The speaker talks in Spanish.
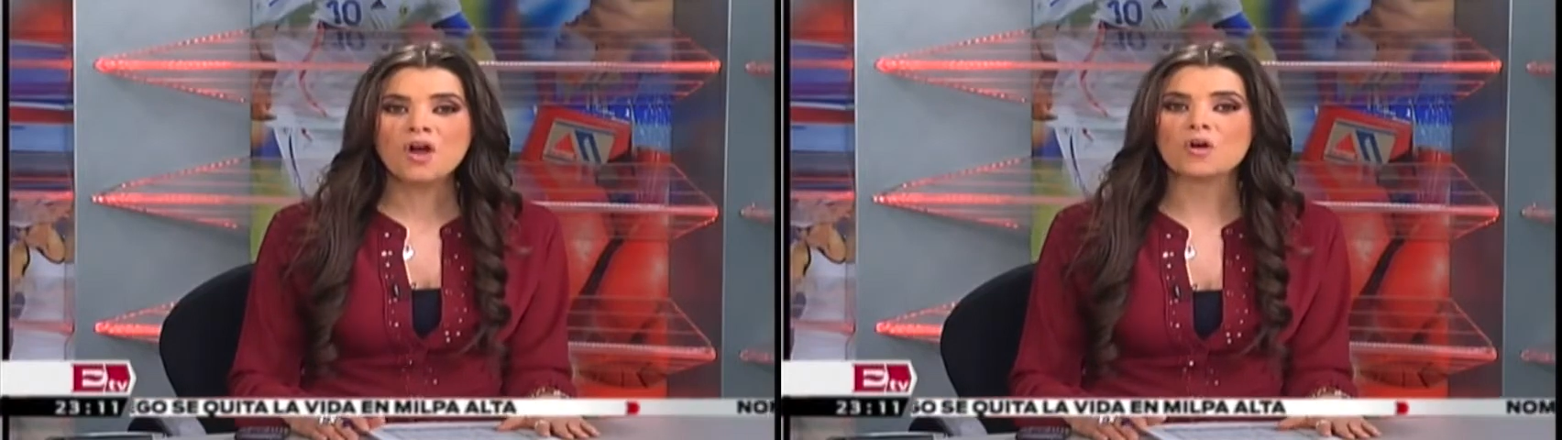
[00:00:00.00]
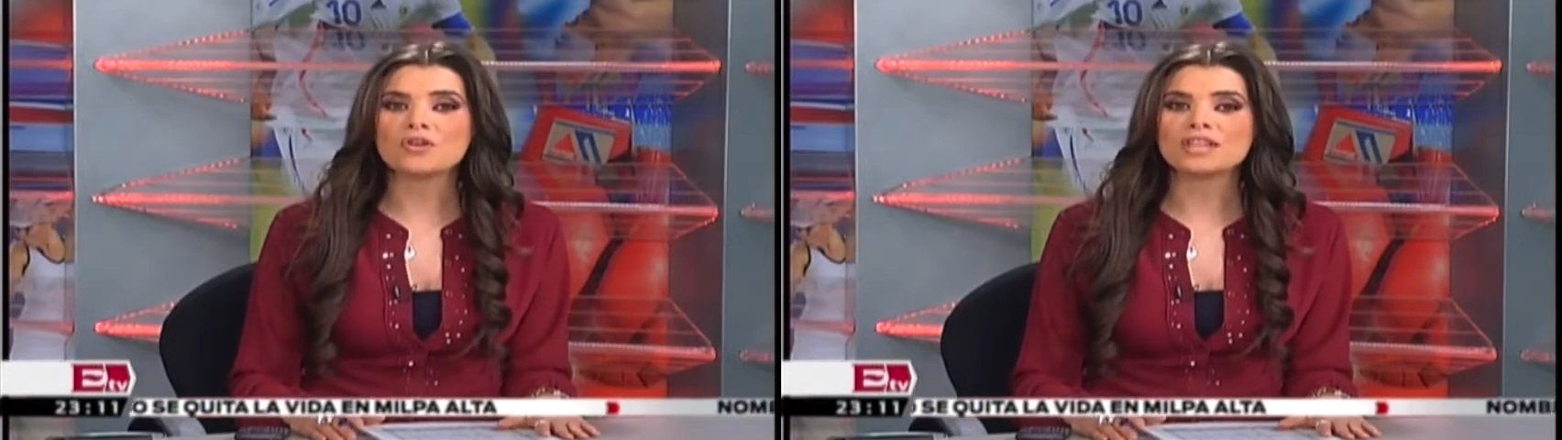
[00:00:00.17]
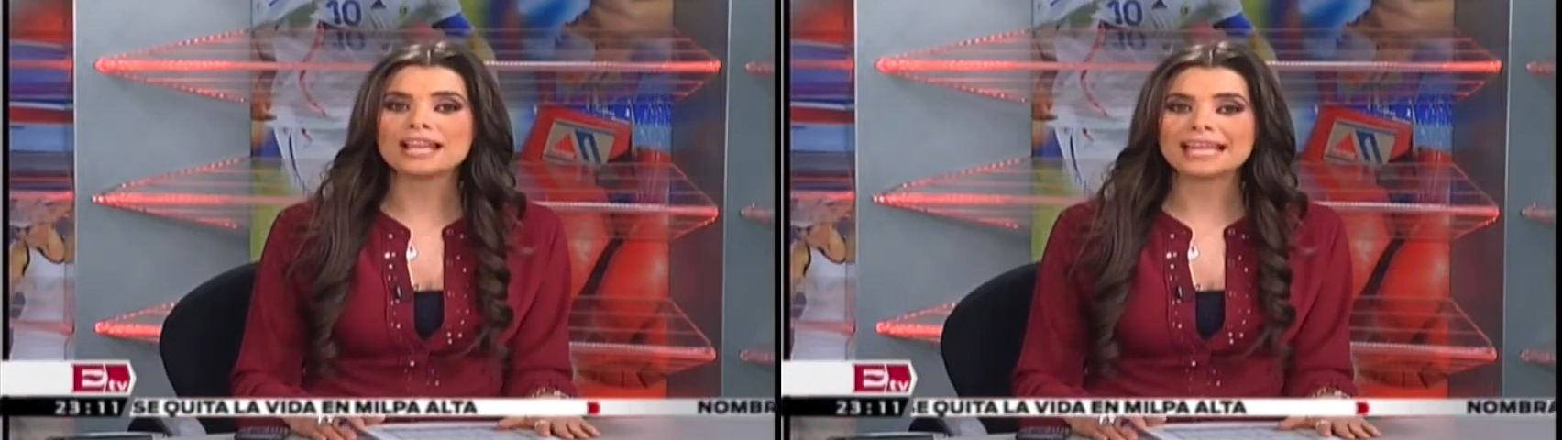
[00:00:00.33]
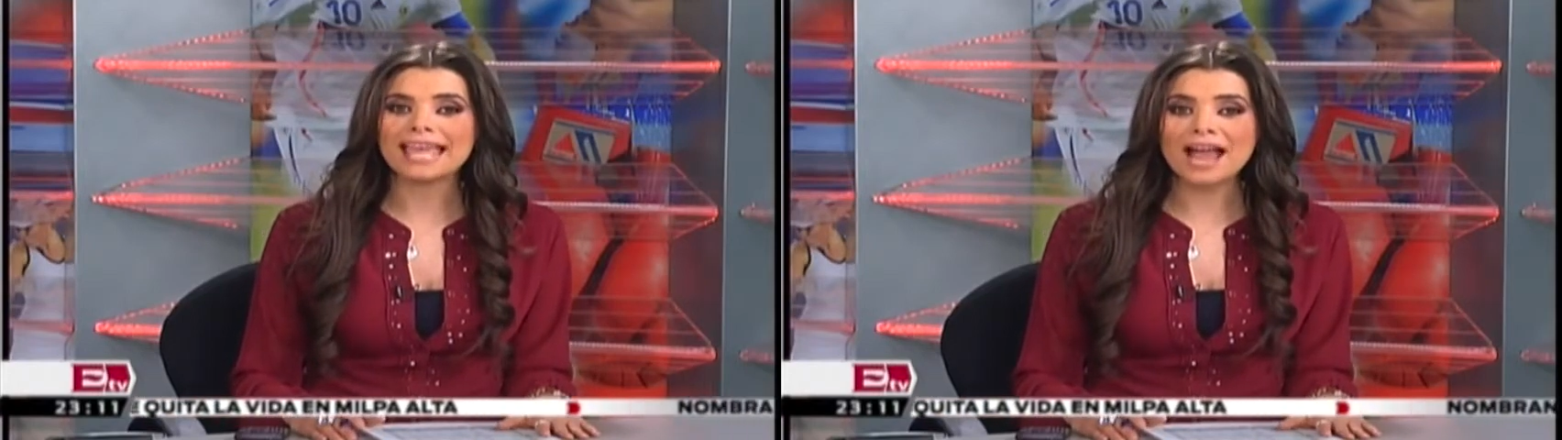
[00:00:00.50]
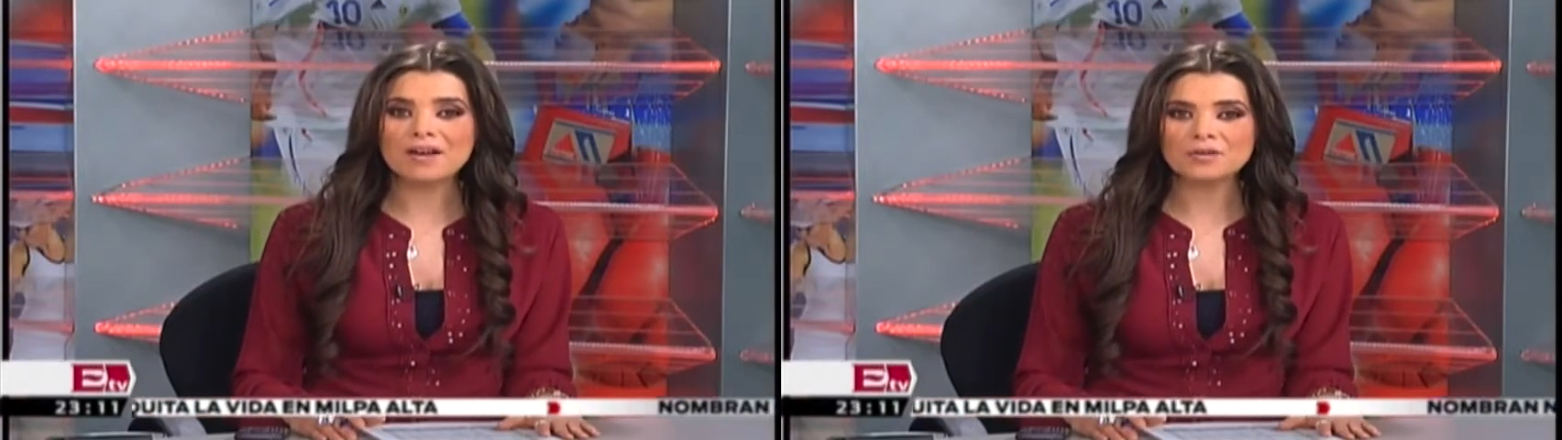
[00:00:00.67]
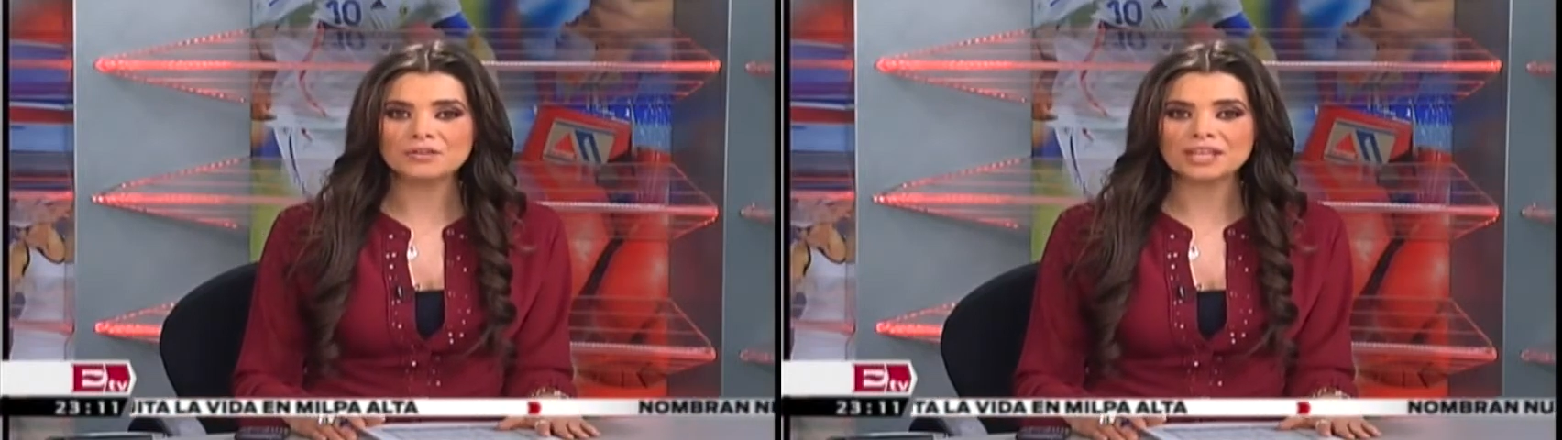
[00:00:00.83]
con el que
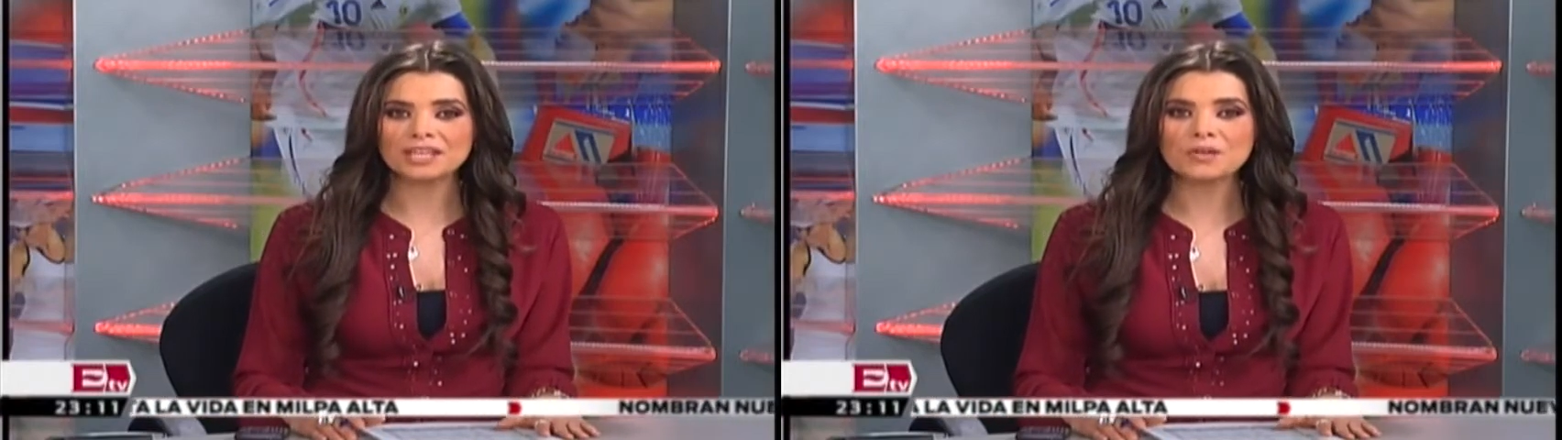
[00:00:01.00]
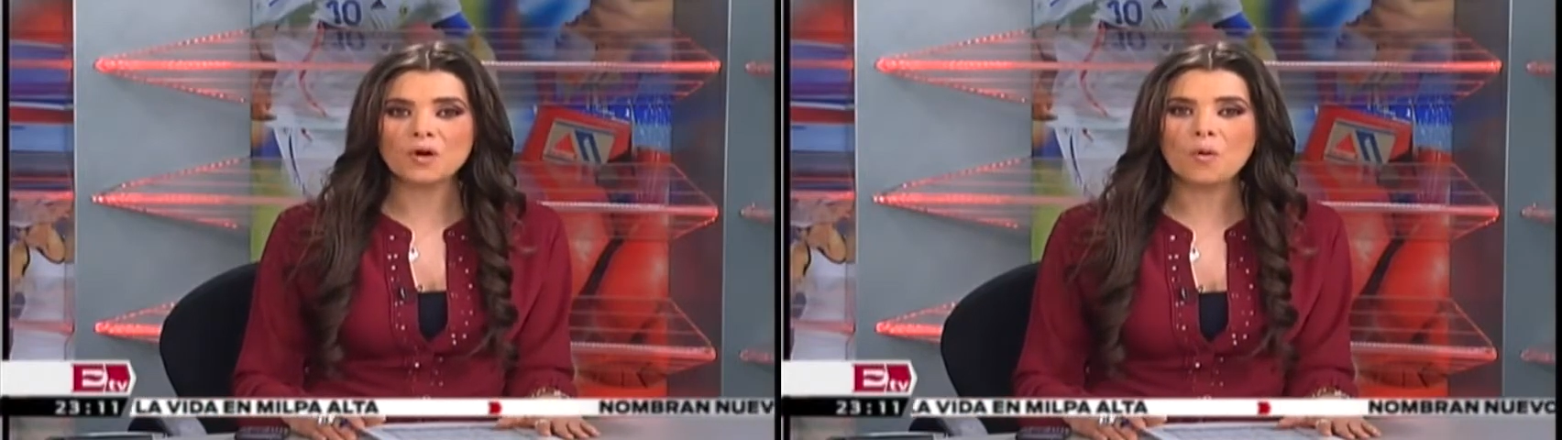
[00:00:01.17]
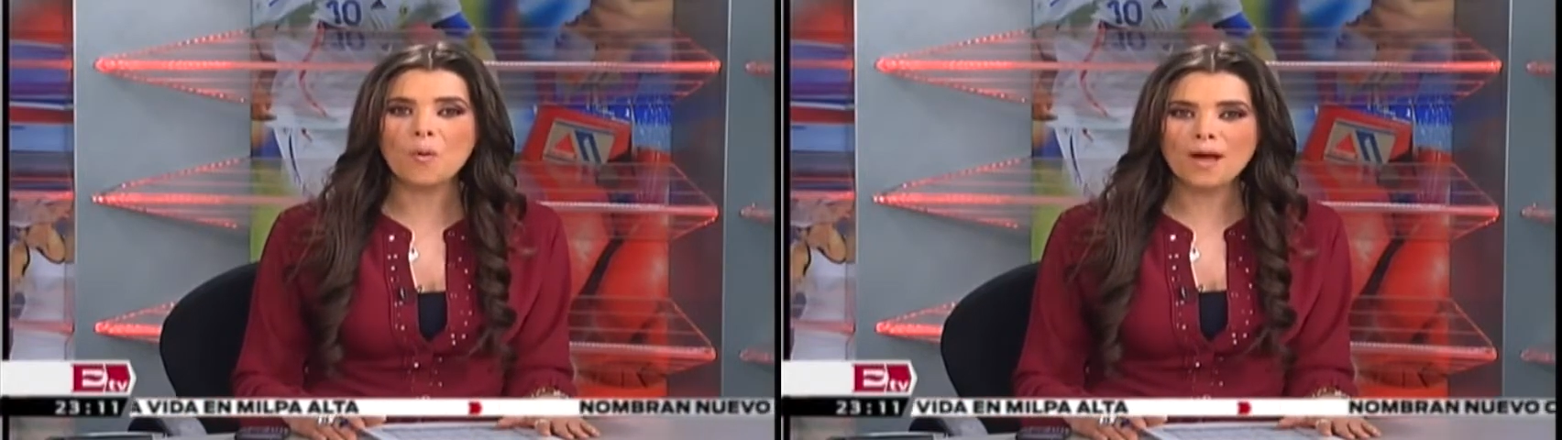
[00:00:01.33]
han conseguido